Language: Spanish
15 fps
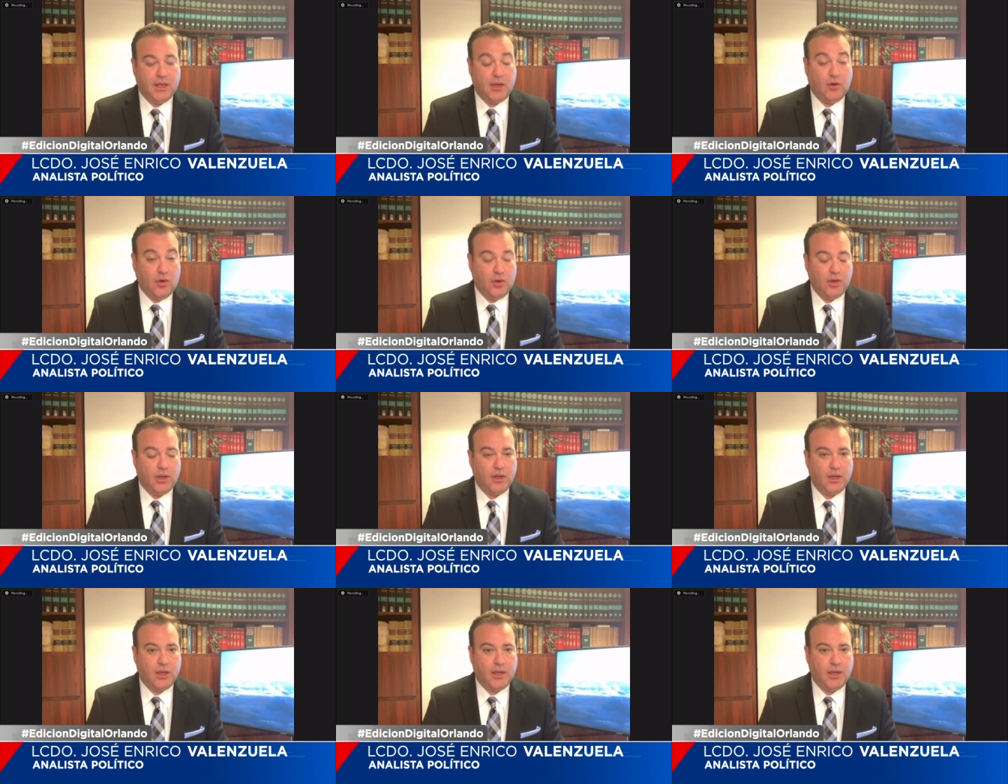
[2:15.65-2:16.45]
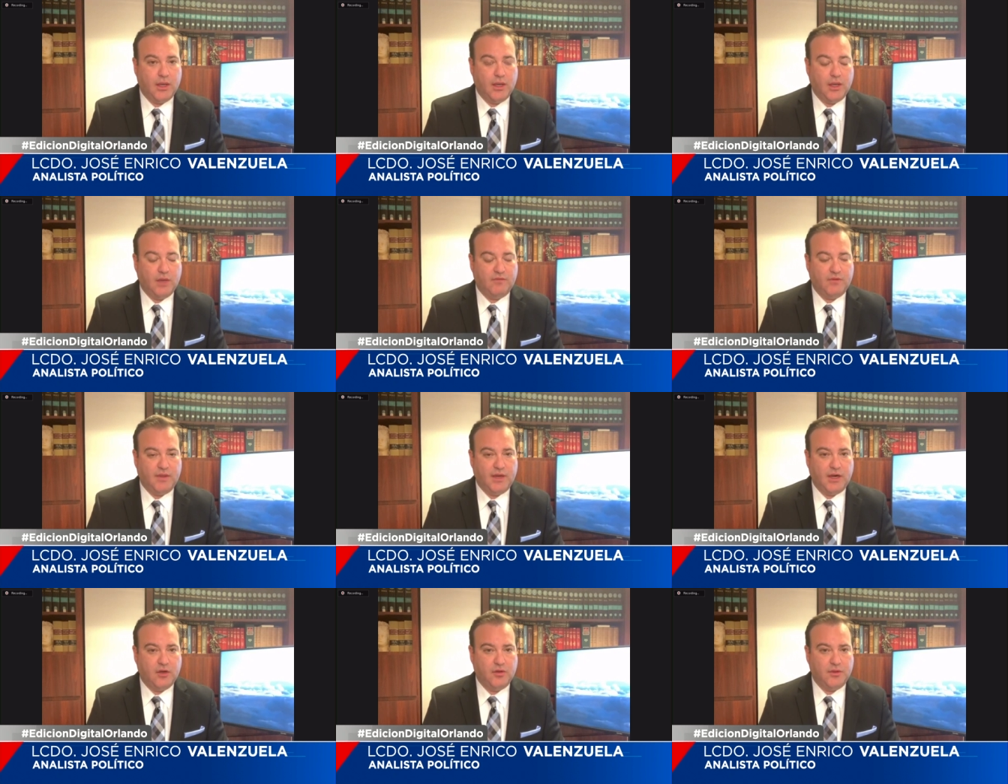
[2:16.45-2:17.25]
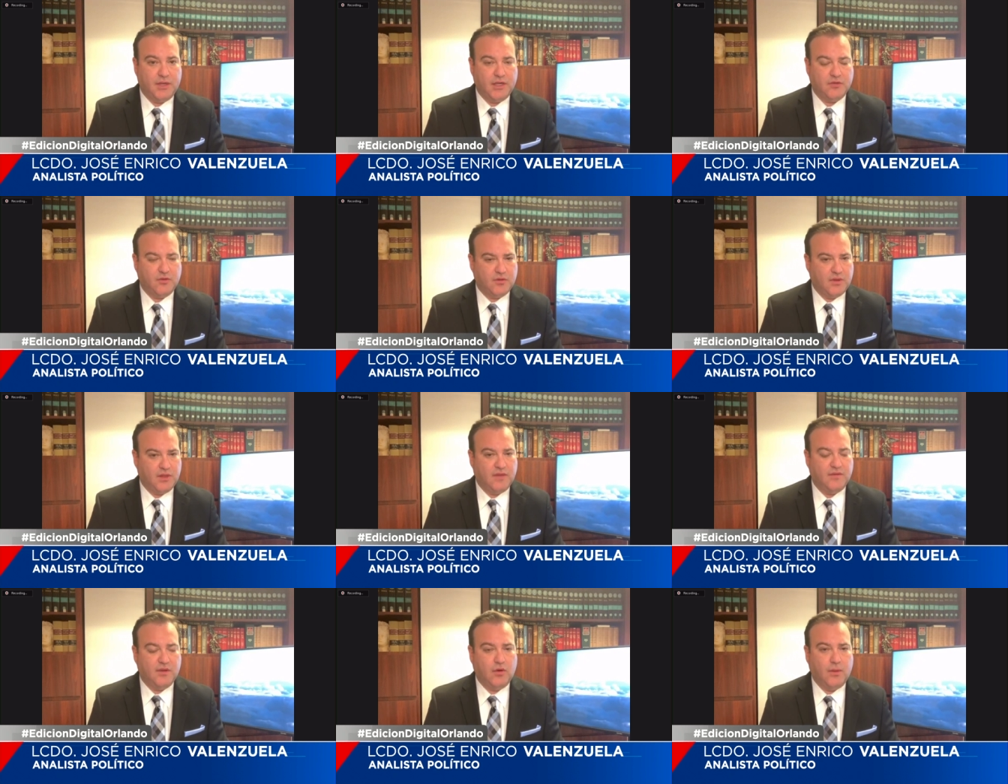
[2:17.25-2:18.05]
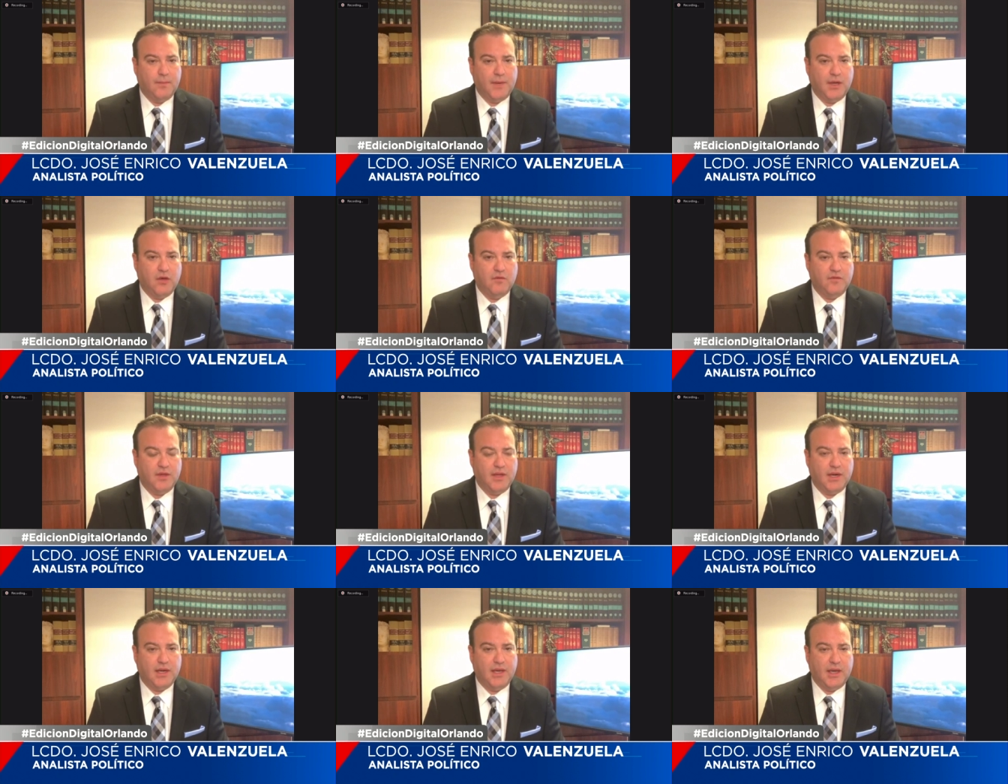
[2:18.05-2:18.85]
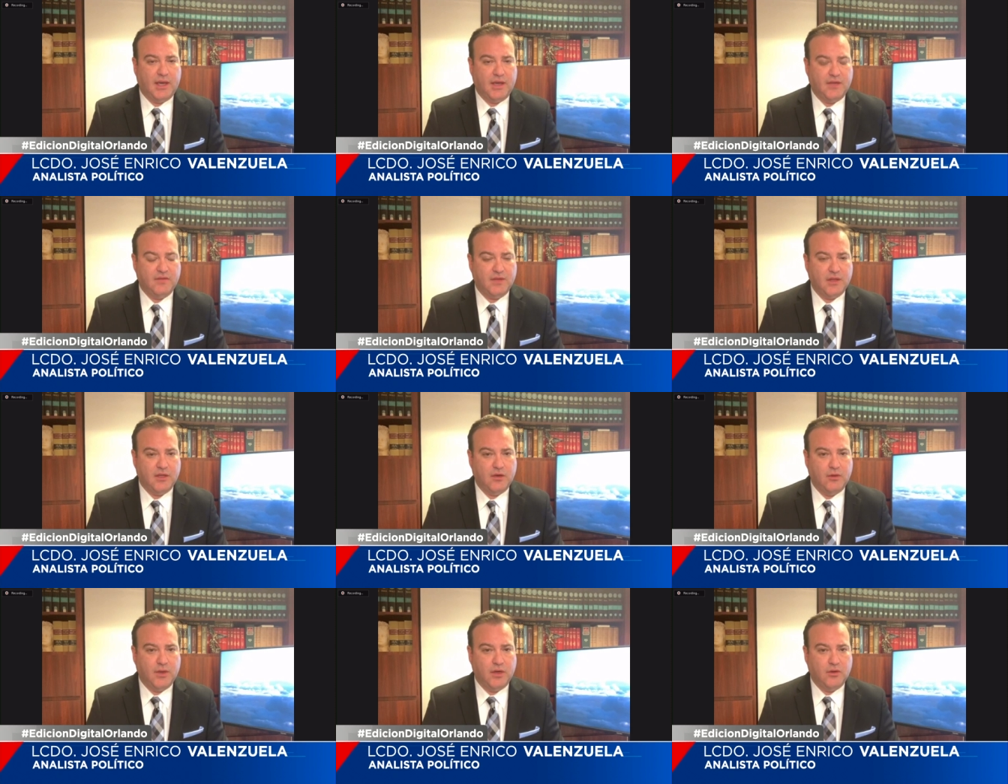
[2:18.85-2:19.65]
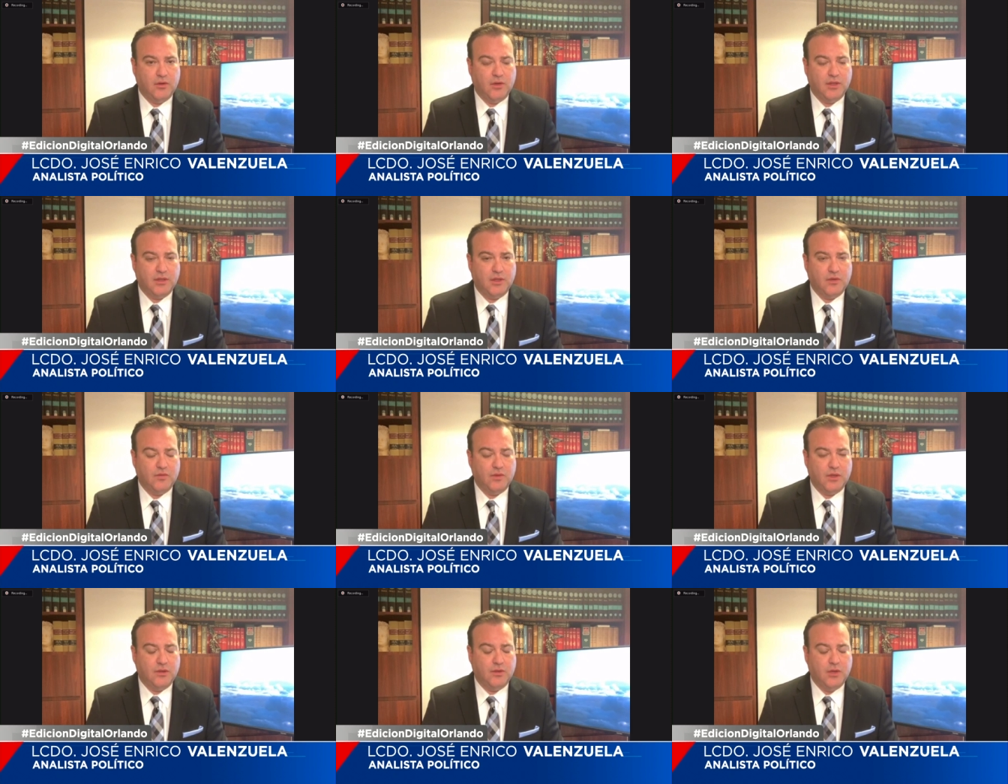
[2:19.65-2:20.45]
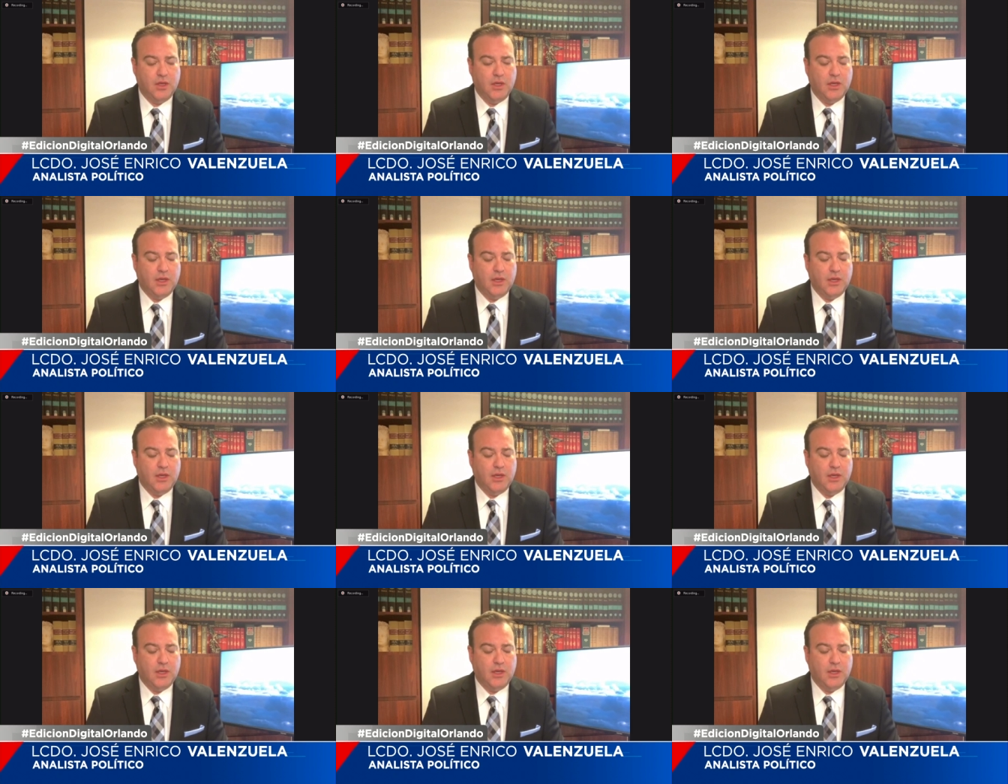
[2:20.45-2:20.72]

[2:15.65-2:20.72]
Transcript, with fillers: con eh, federal contractos, entiéndase, con empleados federales en agencias de gobierno de Estados Unidos.